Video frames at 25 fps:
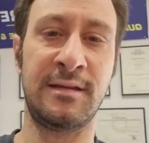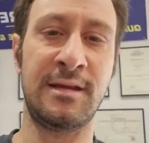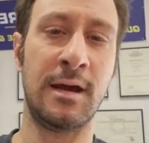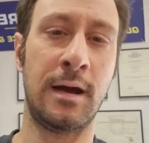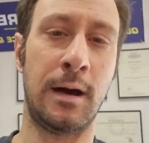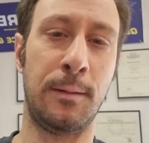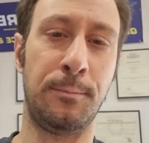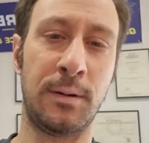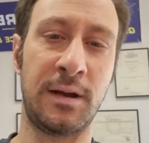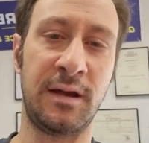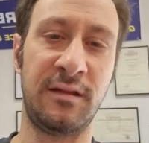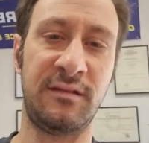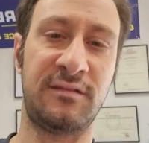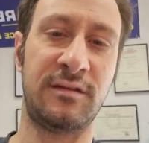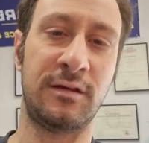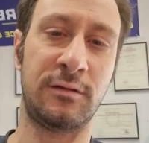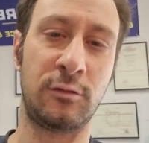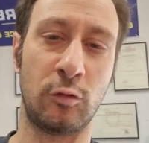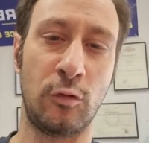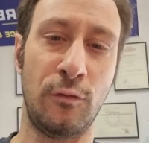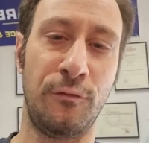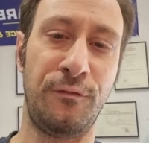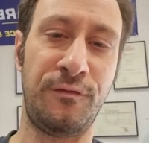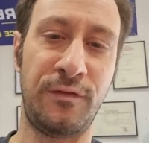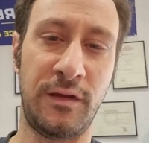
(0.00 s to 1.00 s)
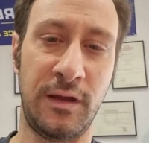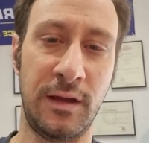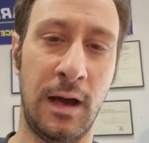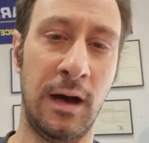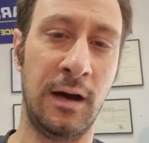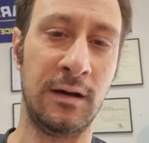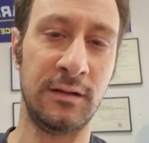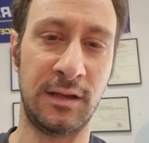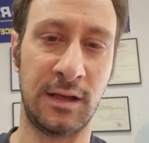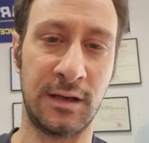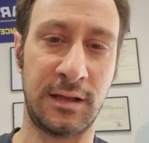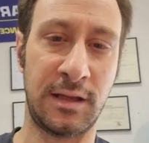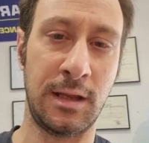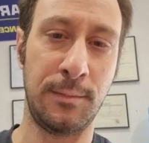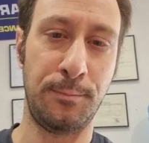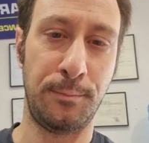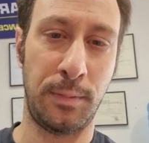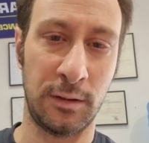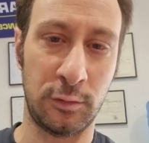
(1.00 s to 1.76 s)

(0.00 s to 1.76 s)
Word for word: après s'être fait arnaquer par